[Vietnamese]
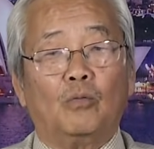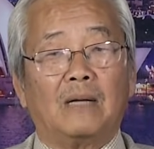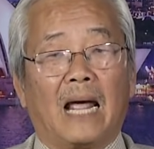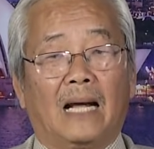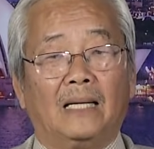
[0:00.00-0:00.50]
cũng
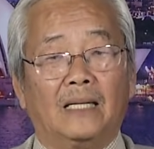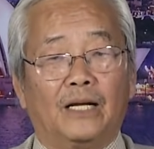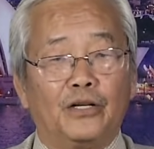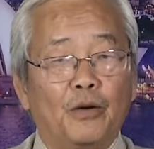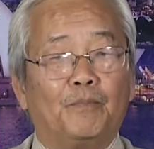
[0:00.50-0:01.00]
đã à,
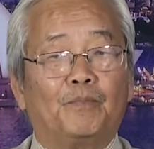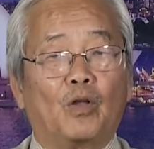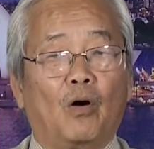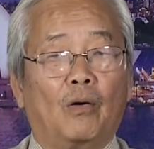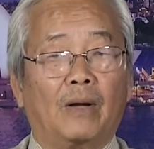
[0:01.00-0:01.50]
giúp
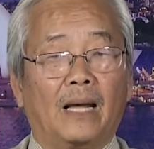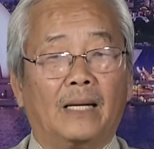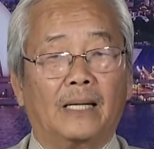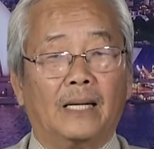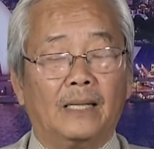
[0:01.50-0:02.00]
cho các
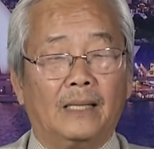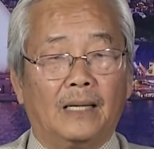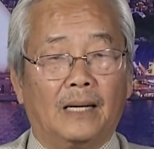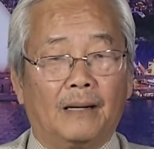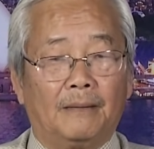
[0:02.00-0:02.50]

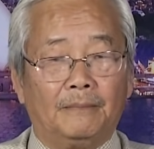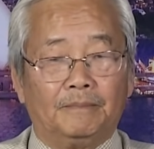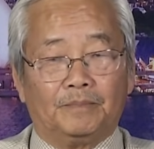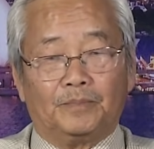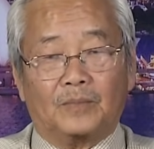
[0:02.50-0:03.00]
cái à,
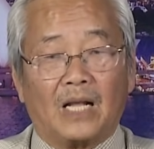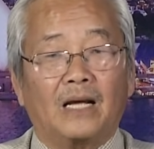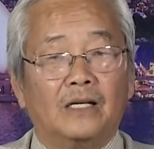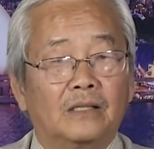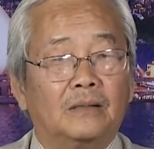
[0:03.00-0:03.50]
các
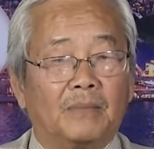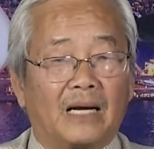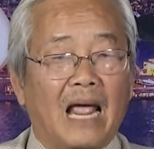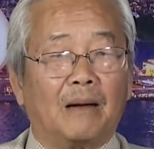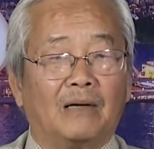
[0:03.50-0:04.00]
cái nước mà
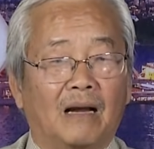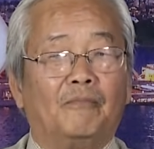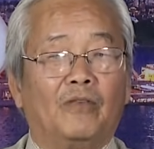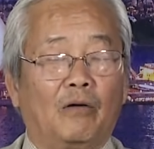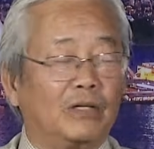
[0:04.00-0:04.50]
đang
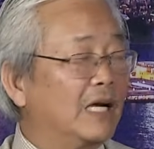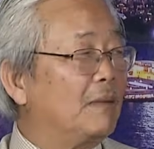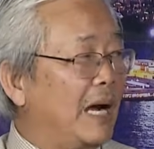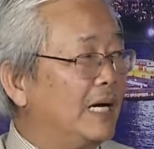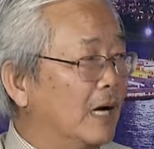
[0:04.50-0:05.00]
lâm vào những
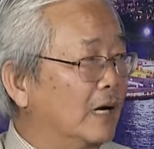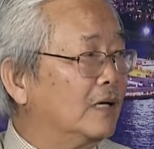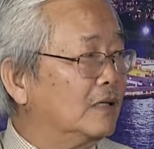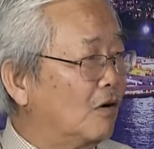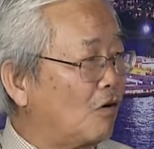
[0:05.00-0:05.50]
cái bẫy nợ
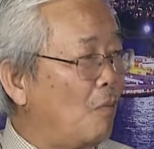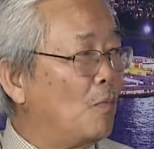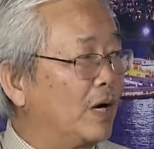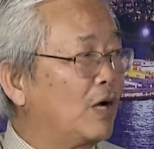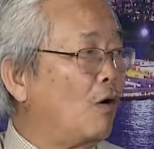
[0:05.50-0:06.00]
đó nó có
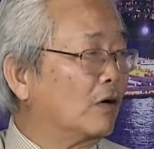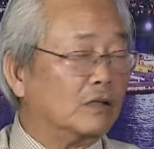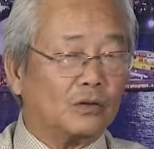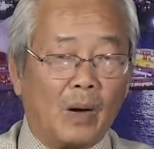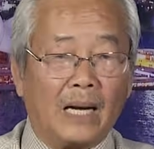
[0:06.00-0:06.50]
một cái con
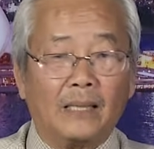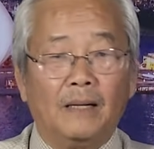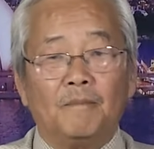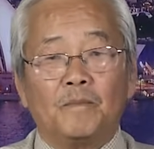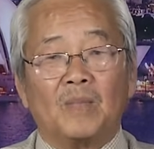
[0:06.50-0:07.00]
đường thoát
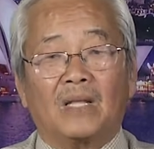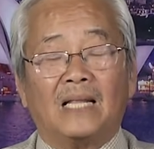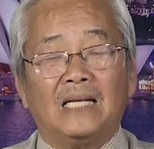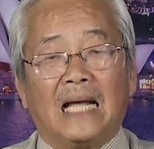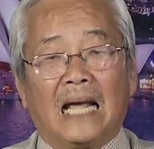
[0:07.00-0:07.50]

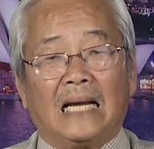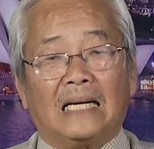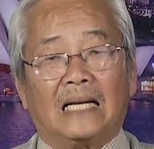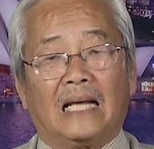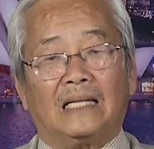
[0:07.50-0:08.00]
cái thứ hai
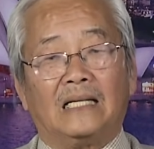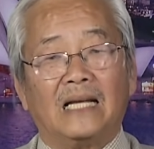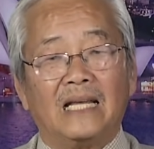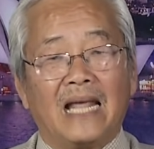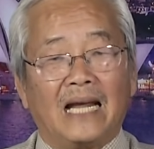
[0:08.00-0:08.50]
là
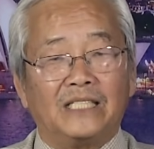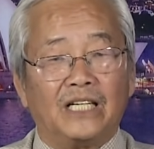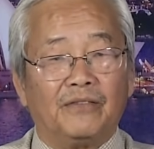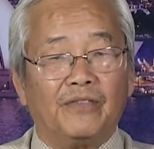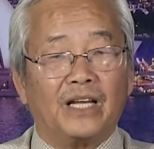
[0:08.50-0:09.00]
những cái giá
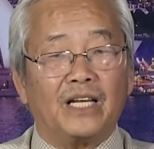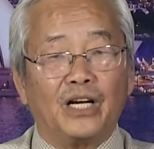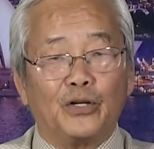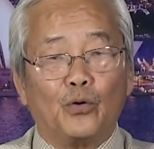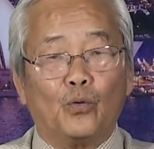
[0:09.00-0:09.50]
trị về
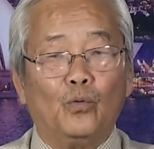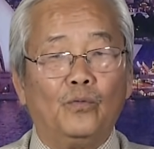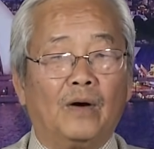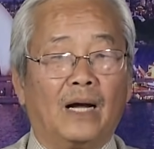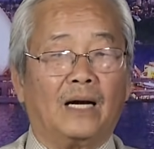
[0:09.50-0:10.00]
dân chủ
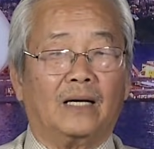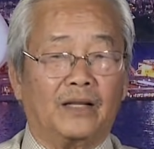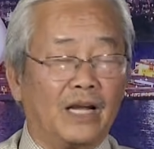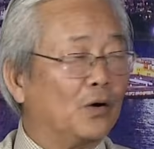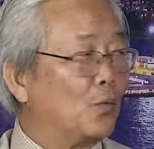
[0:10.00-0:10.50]
và
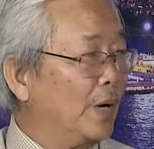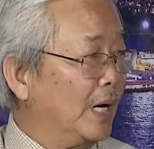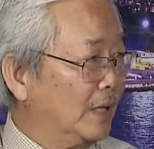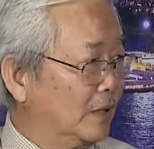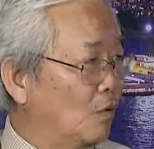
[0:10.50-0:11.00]
nhân
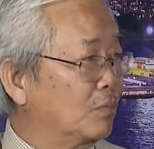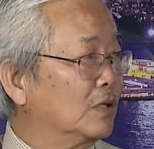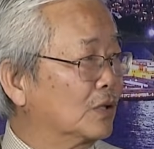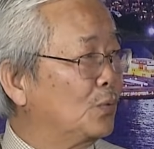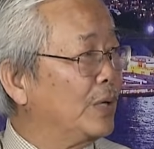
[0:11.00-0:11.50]
quyền cũng
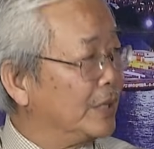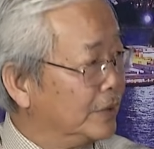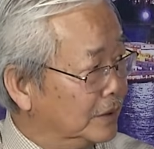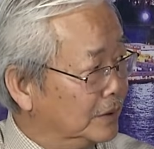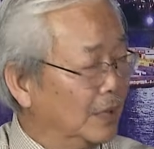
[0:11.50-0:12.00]
được tuyên
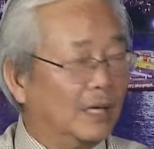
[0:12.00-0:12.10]
dương